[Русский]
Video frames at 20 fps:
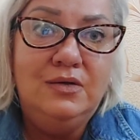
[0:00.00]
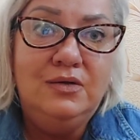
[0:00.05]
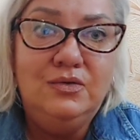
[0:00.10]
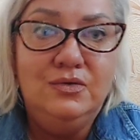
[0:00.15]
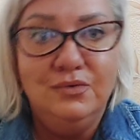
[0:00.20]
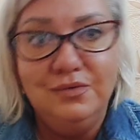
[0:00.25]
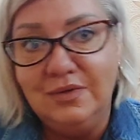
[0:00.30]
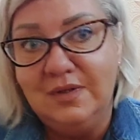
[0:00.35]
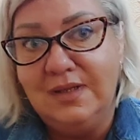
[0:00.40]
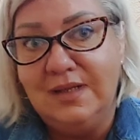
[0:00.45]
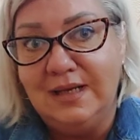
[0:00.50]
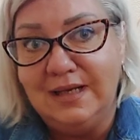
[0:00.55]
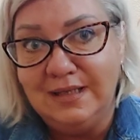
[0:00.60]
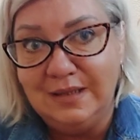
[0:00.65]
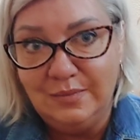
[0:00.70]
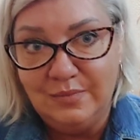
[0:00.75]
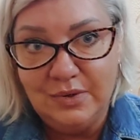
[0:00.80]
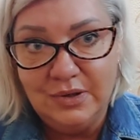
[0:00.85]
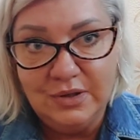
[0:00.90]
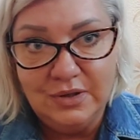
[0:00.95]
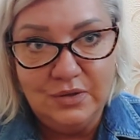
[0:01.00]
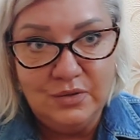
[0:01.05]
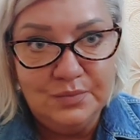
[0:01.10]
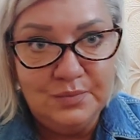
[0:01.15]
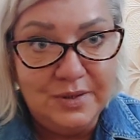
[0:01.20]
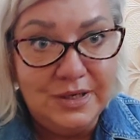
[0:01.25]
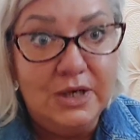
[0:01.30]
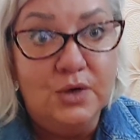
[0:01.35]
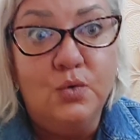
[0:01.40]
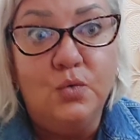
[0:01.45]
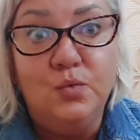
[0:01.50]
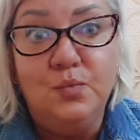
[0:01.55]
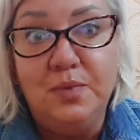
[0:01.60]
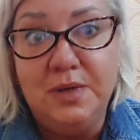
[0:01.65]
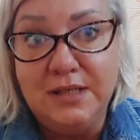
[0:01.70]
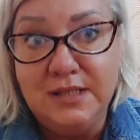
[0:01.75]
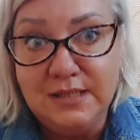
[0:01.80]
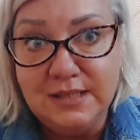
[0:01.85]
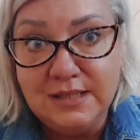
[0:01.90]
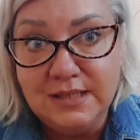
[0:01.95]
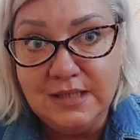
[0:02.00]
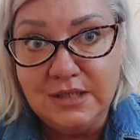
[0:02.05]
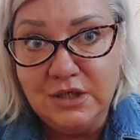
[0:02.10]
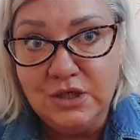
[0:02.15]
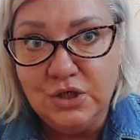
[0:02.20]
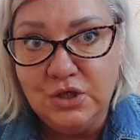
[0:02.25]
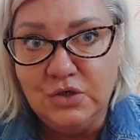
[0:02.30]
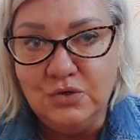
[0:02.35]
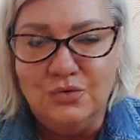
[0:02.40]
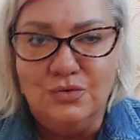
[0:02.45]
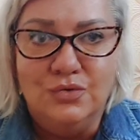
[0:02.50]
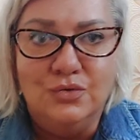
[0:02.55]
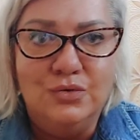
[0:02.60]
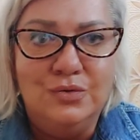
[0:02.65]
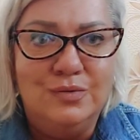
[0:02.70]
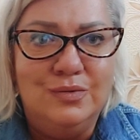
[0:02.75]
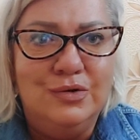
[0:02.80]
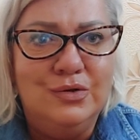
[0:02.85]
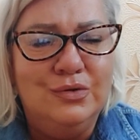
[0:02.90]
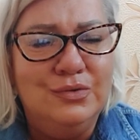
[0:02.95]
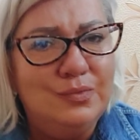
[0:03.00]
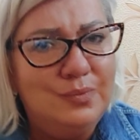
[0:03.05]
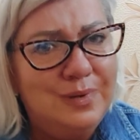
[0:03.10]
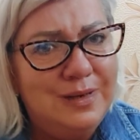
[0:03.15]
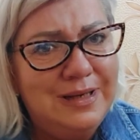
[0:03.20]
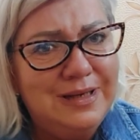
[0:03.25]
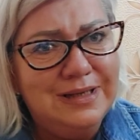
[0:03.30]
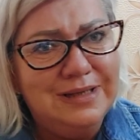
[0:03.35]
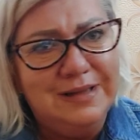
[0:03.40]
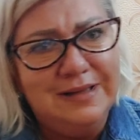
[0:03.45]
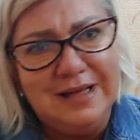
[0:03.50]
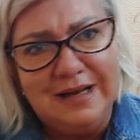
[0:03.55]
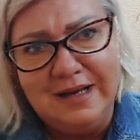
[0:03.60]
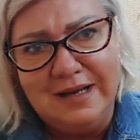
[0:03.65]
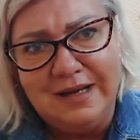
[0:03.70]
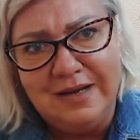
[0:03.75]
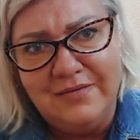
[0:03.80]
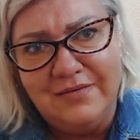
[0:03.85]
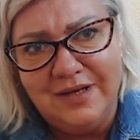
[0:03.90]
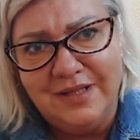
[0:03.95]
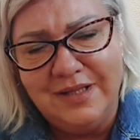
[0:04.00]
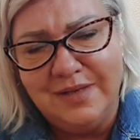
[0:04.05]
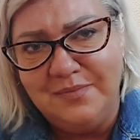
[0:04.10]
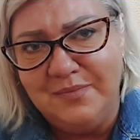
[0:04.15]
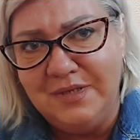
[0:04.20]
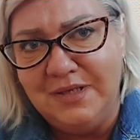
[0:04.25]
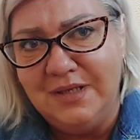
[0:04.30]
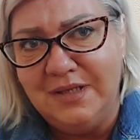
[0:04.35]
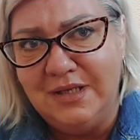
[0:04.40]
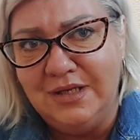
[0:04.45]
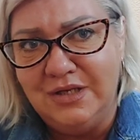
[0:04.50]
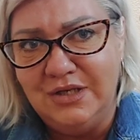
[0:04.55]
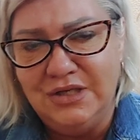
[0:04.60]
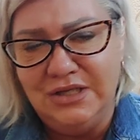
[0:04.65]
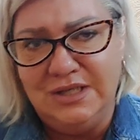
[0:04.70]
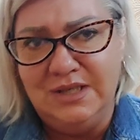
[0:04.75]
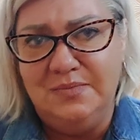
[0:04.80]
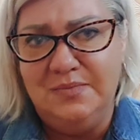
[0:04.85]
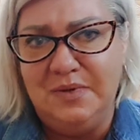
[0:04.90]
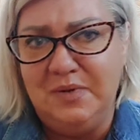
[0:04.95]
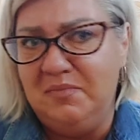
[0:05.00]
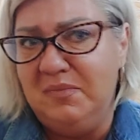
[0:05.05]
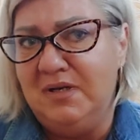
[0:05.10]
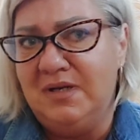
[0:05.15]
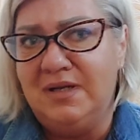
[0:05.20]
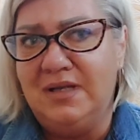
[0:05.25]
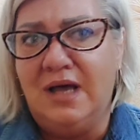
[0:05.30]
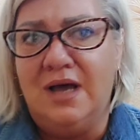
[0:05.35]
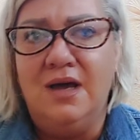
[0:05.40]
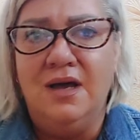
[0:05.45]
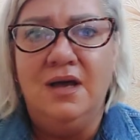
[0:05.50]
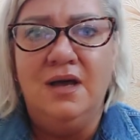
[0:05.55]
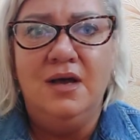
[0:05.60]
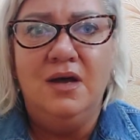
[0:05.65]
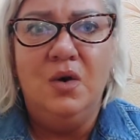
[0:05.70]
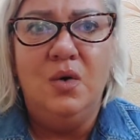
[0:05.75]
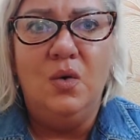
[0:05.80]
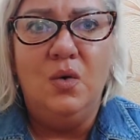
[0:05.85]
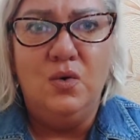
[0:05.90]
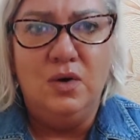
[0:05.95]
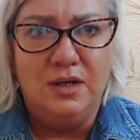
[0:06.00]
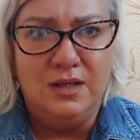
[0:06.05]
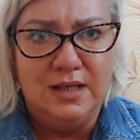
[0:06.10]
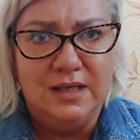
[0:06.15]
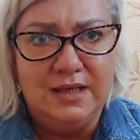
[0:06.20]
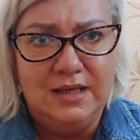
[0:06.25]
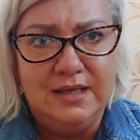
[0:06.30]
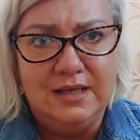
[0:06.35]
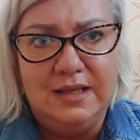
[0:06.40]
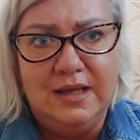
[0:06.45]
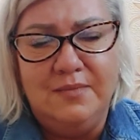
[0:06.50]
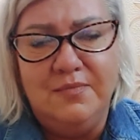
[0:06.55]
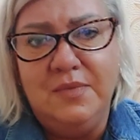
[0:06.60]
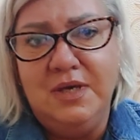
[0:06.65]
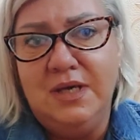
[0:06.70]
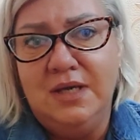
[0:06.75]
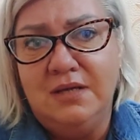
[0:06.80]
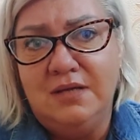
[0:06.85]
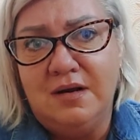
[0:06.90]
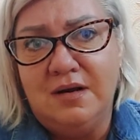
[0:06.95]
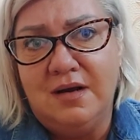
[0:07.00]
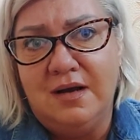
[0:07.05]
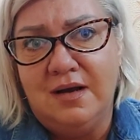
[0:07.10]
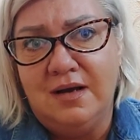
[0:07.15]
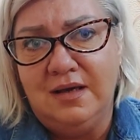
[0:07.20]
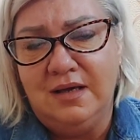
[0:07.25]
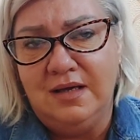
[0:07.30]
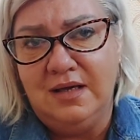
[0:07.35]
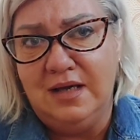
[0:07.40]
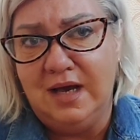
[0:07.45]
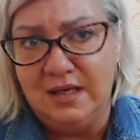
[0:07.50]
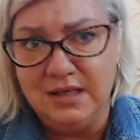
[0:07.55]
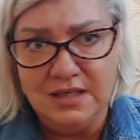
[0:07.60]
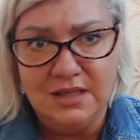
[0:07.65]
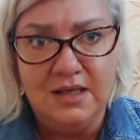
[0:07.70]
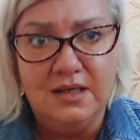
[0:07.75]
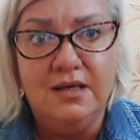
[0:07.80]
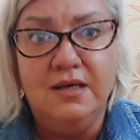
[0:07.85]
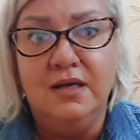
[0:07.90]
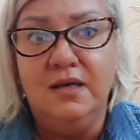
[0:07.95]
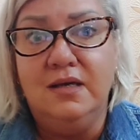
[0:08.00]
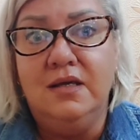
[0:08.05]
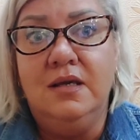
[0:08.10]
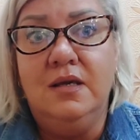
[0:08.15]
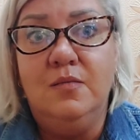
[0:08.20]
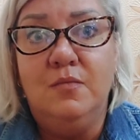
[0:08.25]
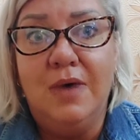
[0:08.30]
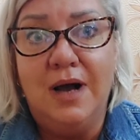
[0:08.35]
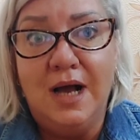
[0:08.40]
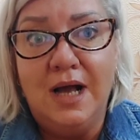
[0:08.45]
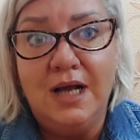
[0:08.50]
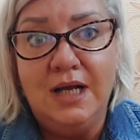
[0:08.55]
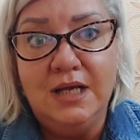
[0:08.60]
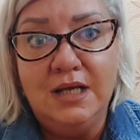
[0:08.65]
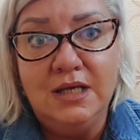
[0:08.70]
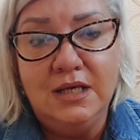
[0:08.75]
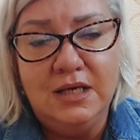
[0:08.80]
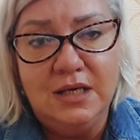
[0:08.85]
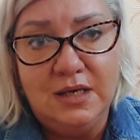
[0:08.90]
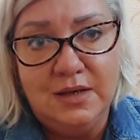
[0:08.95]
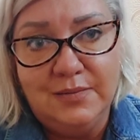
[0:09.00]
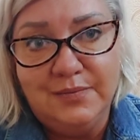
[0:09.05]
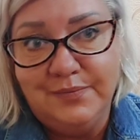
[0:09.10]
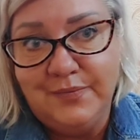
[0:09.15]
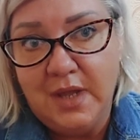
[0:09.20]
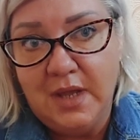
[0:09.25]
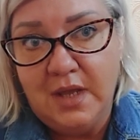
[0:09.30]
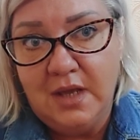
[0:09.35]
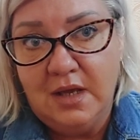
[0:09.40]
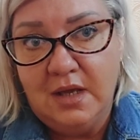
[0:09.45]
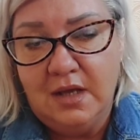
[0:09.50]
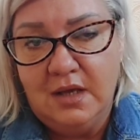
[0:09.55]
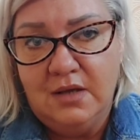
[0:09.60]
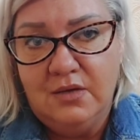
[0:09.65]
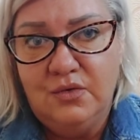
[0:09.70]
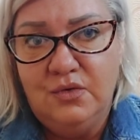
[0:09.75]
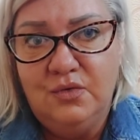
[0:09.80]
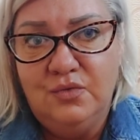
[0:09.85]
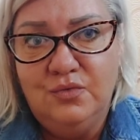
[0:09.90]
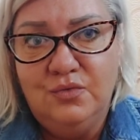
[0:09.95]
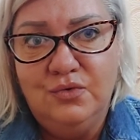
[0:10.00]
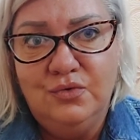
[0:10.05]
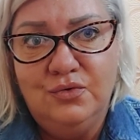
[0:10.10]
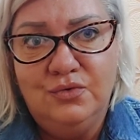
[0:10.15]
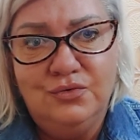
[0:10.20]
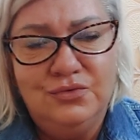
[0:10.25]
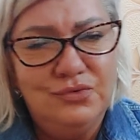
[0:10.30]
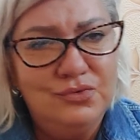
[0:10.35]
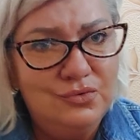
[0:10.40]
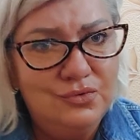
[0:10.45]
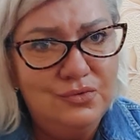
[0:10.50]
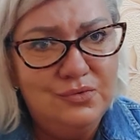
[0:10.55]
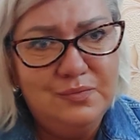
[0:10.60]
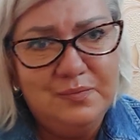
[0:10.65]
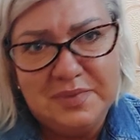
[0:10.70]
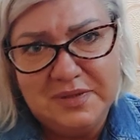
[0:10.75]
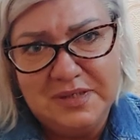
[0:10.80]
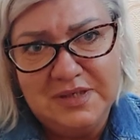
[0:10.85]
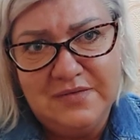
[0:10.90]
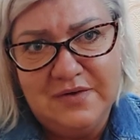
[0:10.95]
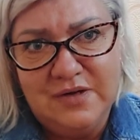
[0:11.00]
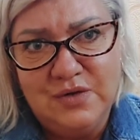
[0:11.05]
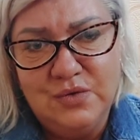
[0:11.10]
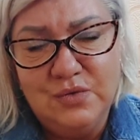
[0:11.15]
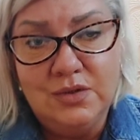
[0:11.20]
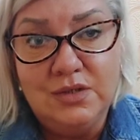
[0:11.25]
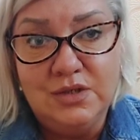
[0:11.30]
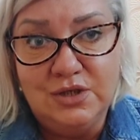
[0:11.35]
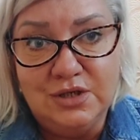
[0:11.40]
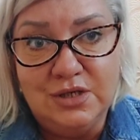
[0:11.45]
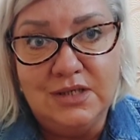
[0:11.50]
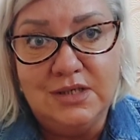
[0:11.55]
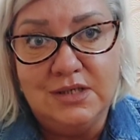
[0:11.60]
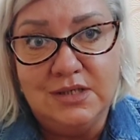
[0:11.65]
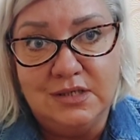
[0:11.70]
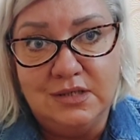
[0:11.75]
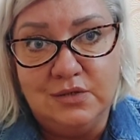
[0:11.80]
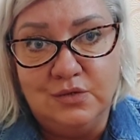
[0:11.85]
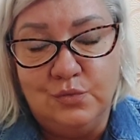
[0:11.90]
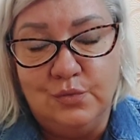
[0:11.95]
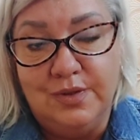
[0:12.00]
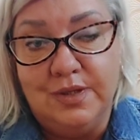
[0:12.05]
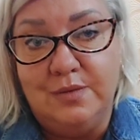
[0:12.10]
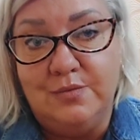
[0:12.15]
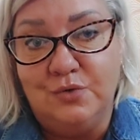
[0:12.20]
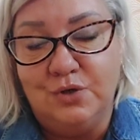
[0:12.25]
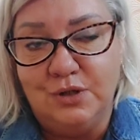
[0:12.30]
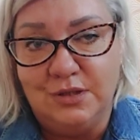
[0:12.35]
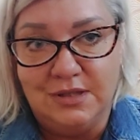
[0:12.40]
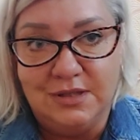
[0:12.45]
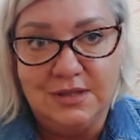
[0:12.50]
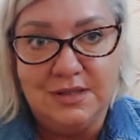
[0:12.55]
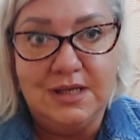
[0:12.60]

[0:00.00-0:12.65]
ну, надо бы прикупить еще. Думаю, ну, блин, далековато мне тащить. Примерно около километра. И они такие немаленькие. маленькие Думаю, ну, позвоню сейчас сыну, потому что